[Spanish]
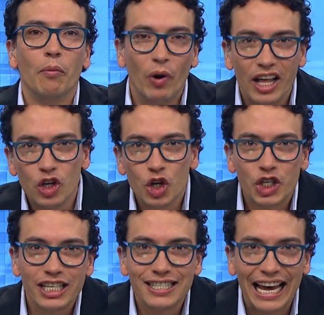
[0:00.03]
Buenas
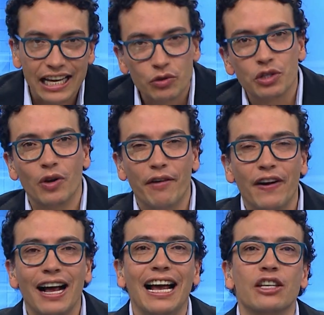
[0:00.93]
noches, esto es Zona
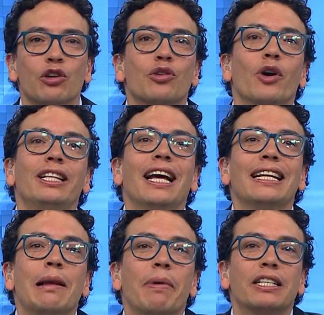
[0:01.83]
Franca, yo soy
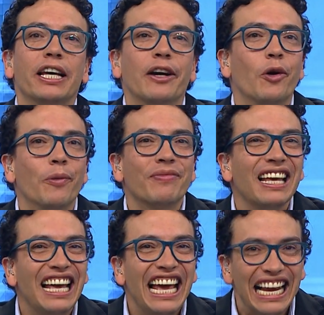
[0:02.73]
Daniel Pacheco.
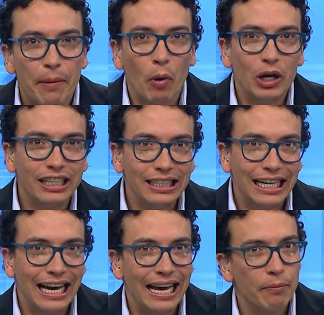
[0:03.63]
La
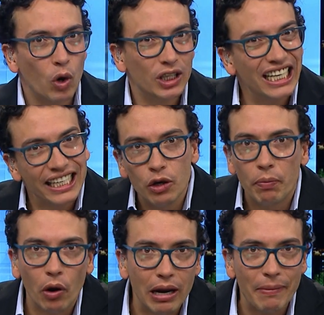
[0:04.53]
política en Bogotá tiene un
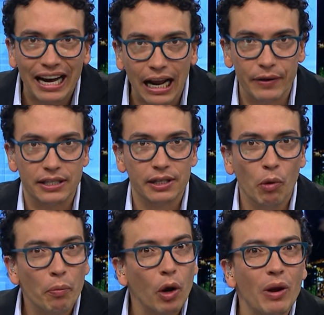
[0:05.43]
problema
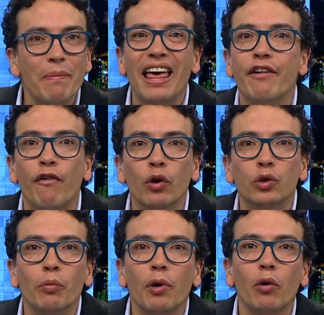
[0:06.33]
gravísimo, un problema de
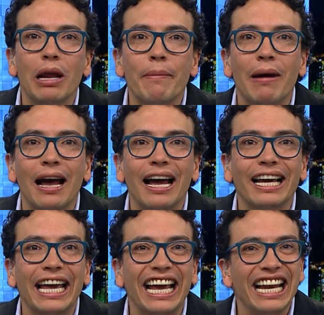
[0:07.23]
fondo, un problema
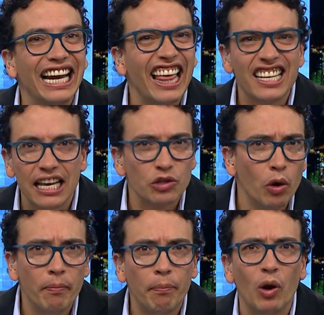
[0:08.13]
que genera
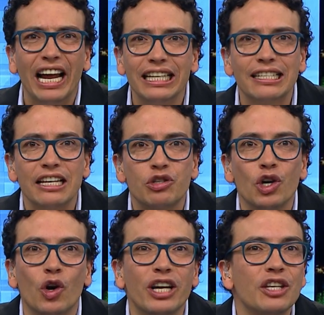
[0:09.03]
desazón,
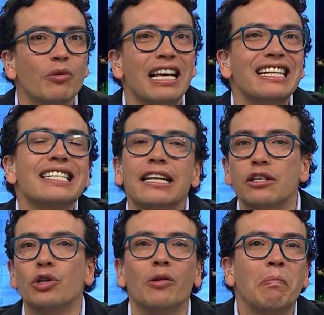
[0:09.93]
polarización y una
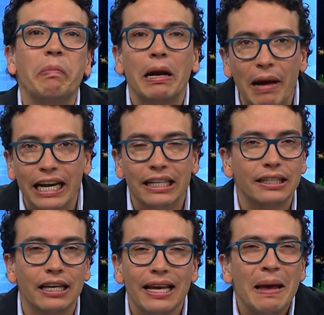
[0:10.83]
sensación
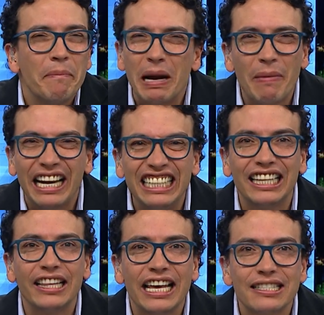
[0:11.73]
permanente,
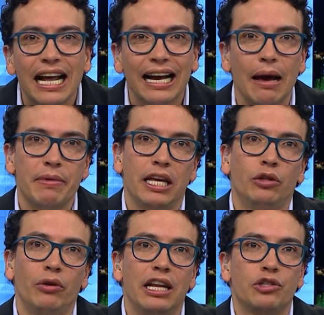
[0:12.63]
permanente de
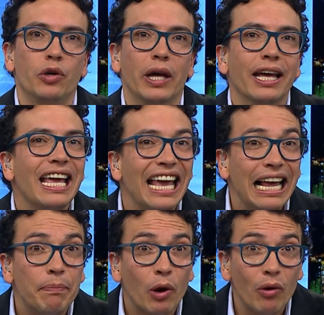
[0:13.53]
estancamiento en la ciudad.
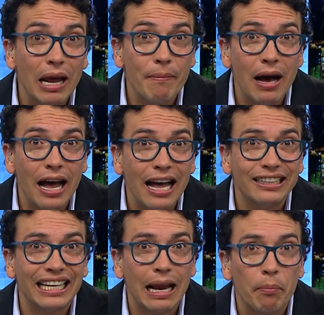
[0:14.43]
El problema
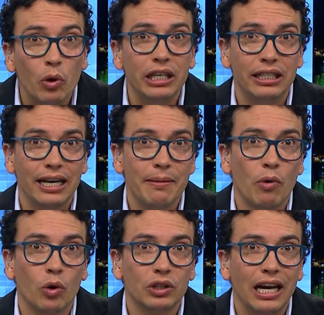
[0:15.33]
de la política en
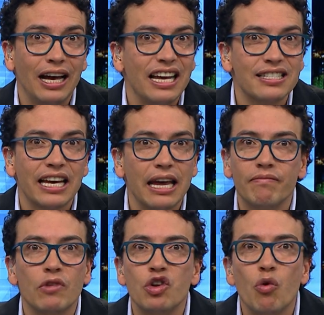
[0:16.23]
Bogotá es que
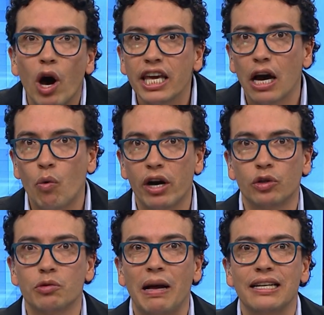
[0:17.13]
no hay
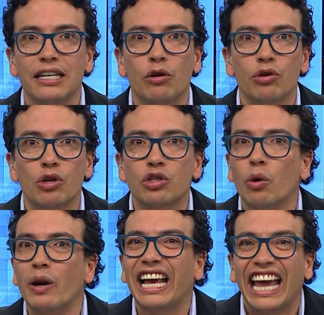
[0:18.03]
acuerdos básicos
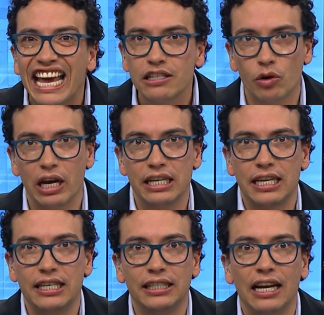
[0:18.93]
sobre qué es lo que
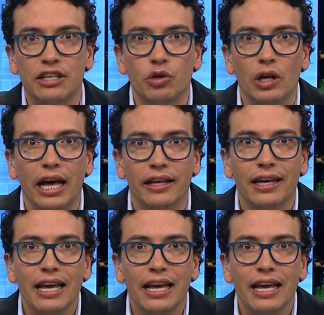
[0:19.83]
necesita la ciudad